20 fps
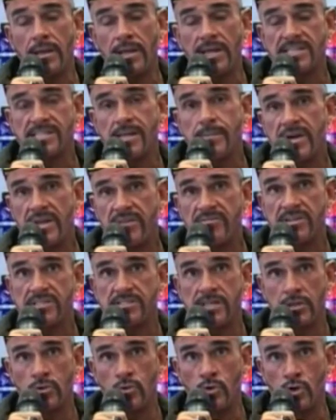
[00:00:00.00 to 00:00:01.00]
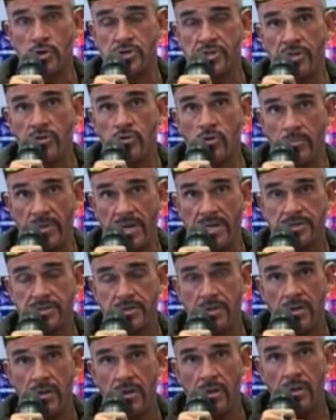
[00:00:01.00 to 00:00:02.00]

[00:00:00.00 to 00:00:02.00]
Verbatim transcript: está manifestando unos síntomas